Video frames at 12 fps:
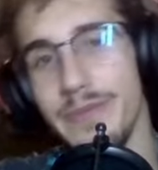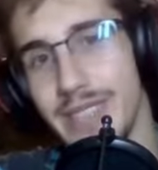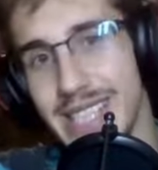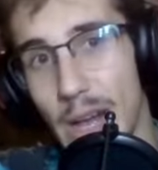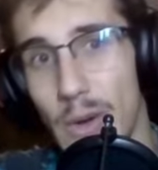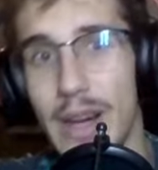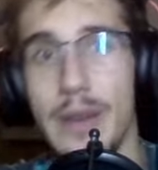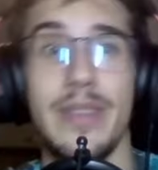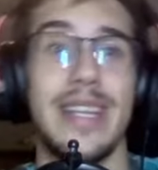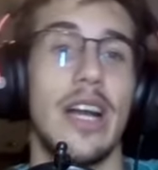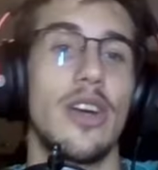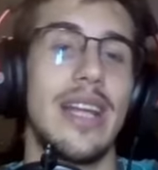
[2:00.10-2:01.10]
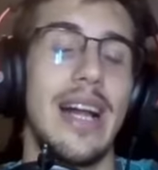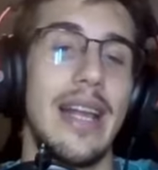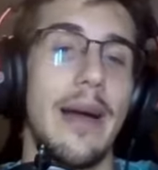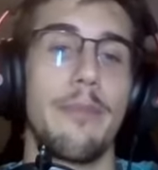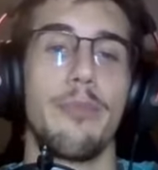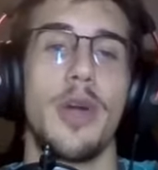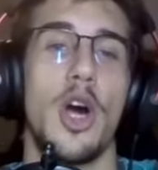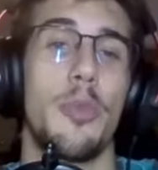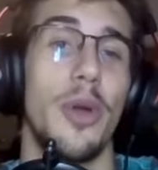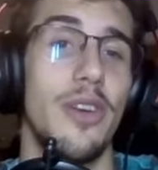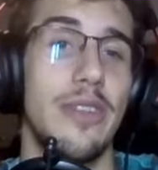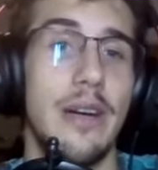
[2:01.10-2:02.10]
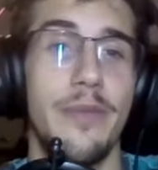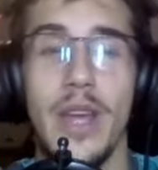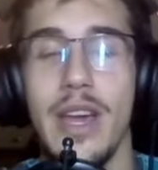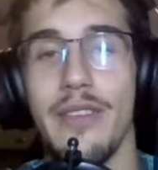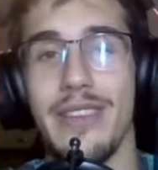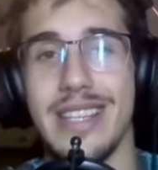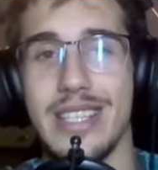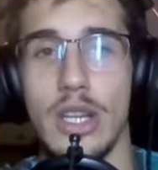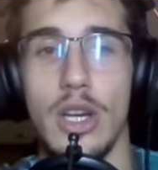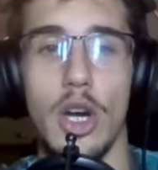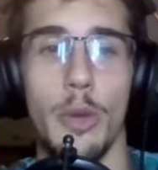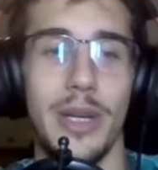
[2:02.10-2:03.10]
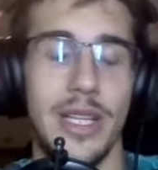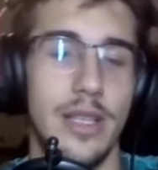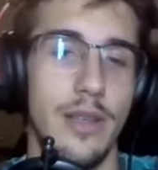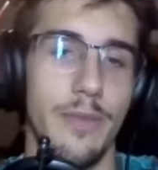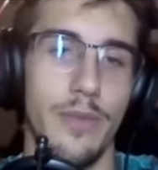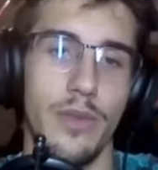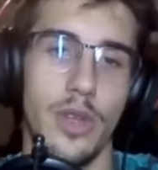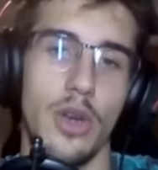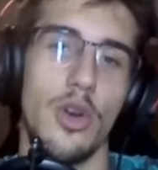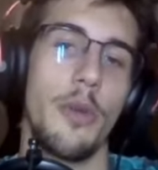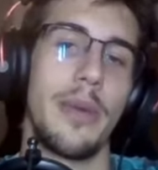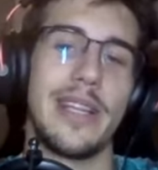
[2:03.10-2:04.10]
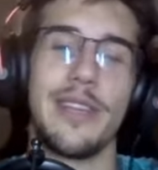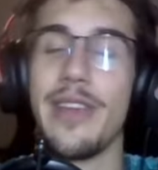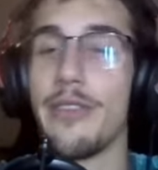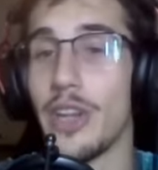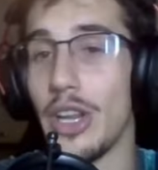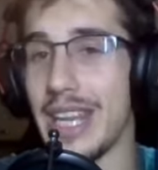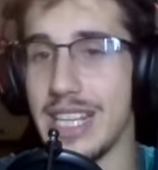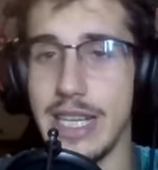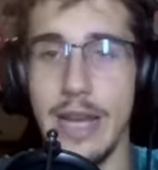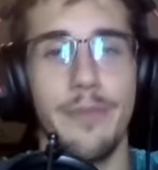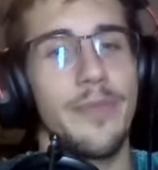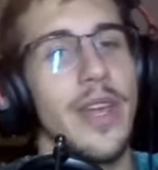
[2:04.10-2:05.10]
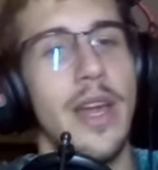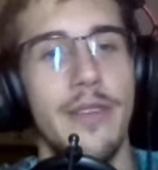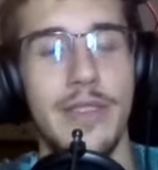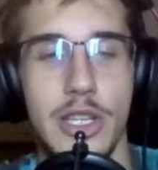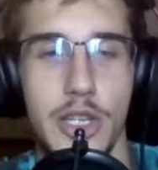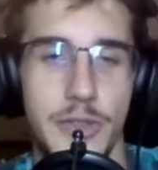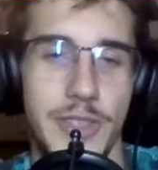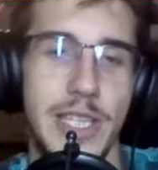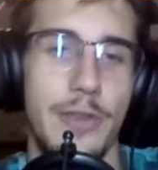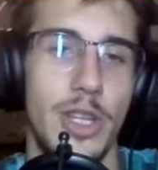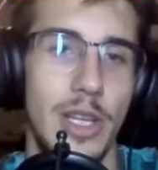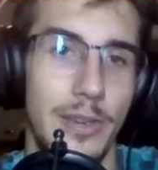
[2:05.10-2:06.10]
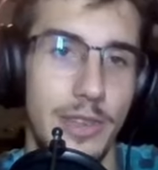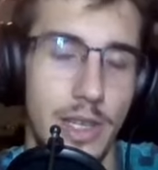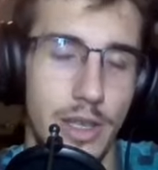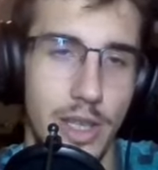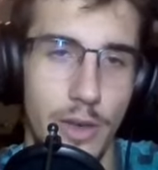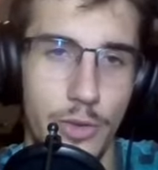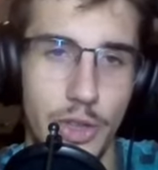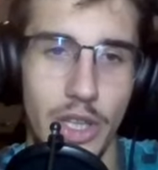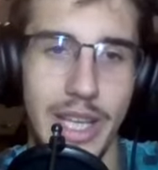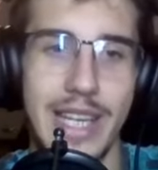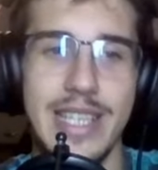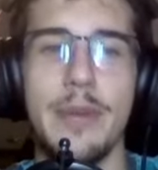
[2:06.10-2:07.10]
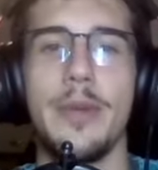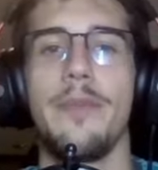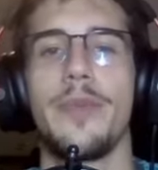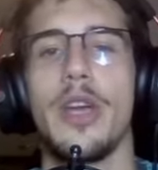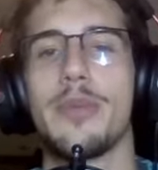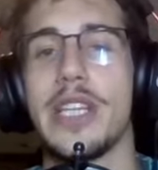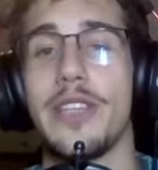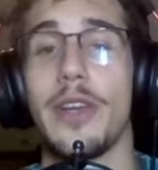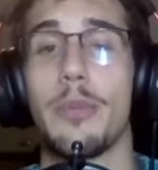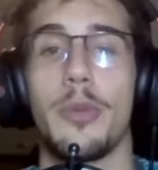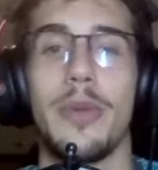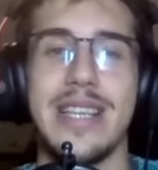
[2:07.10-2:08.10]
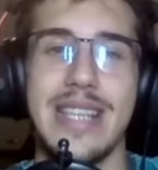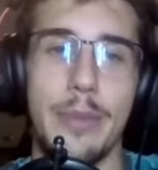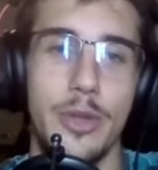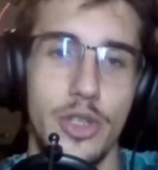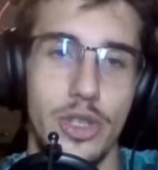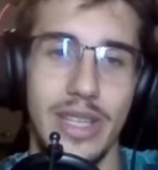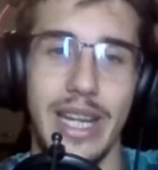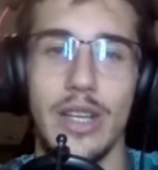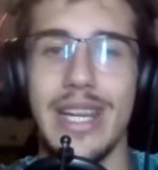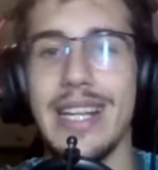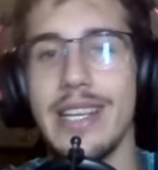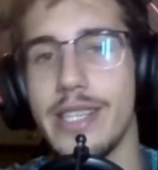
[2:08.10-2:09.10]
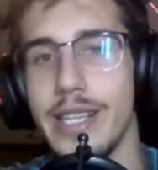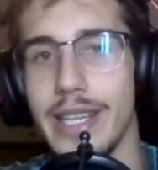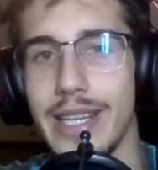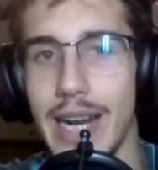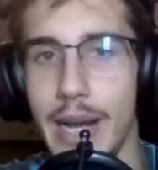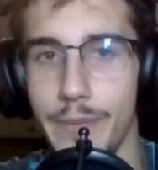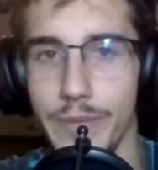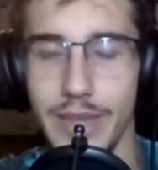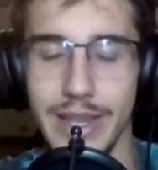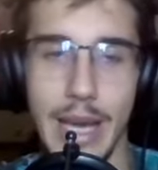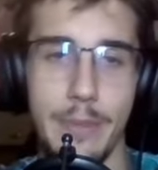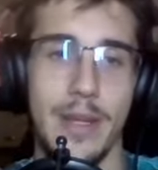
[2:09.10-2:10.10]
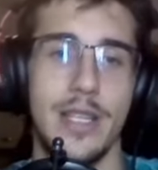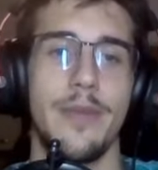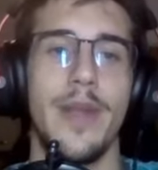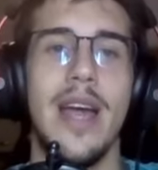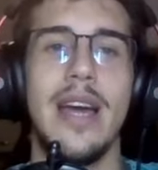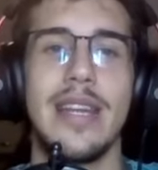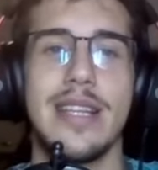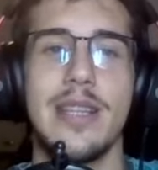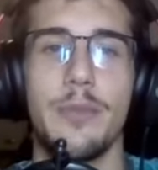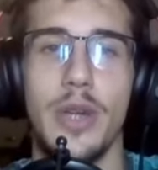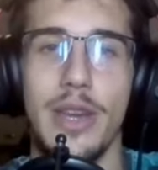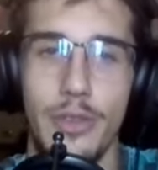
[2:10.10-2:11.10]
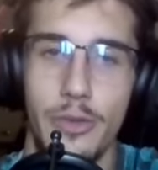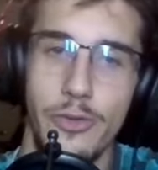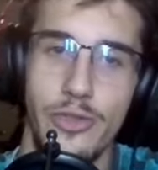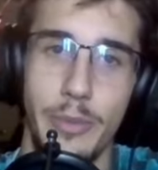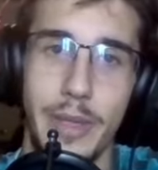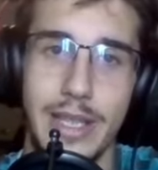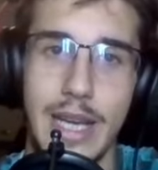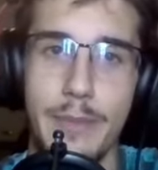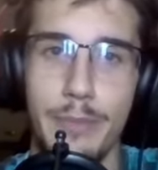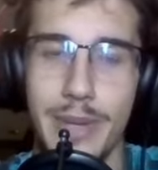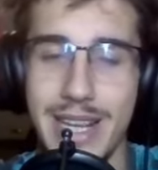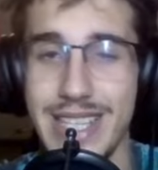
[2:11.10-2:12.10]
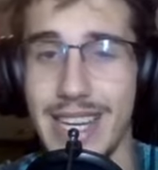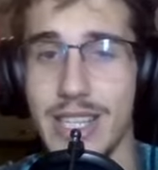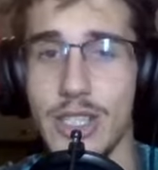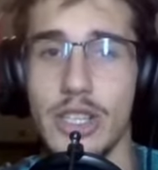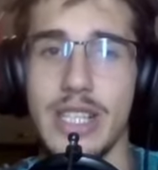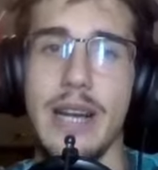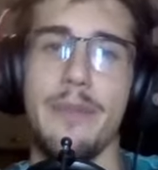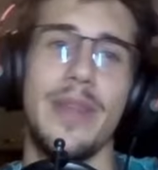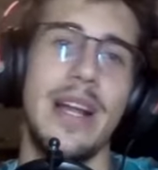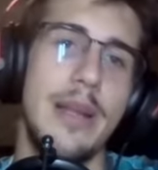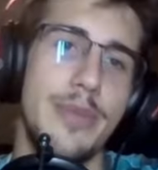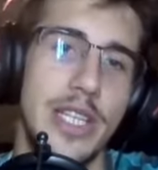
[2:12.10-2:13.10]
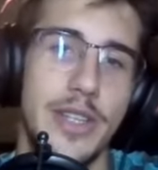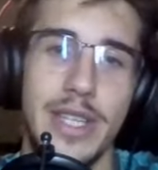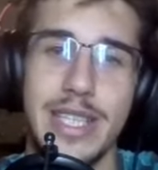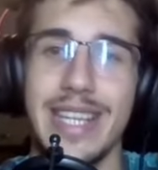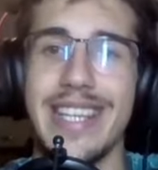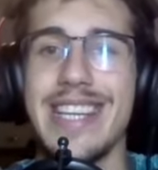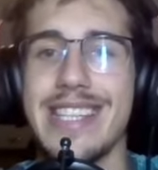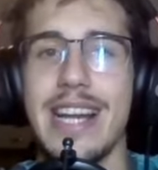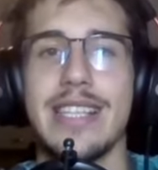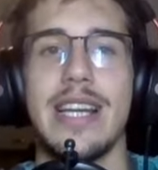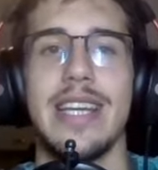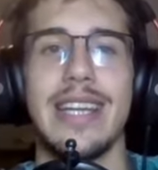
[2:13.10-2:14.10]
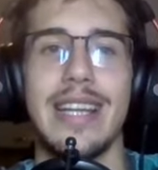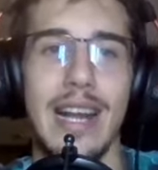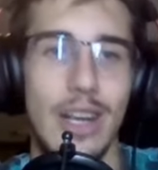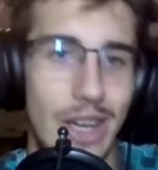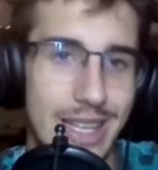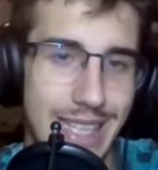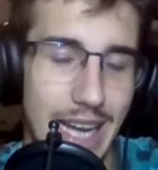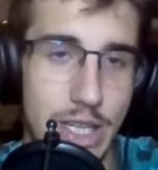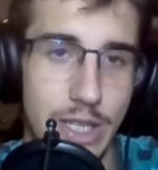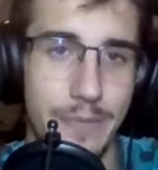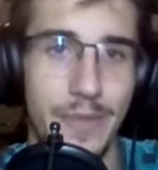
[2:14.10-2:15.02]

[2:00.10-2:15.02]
cała diagonalia białopolowa, więc to, obiekt, to obiektywnie wygląda źle. Więc oczywiście w to, nie, w to nie idziemy. No i przeciwnik próbuje zamknąć tą diagonalię, czyli gra D5. Następuje wy, wybitka, presja na skoczka, ale przeciwnik się nie zraża i gra gęs H3.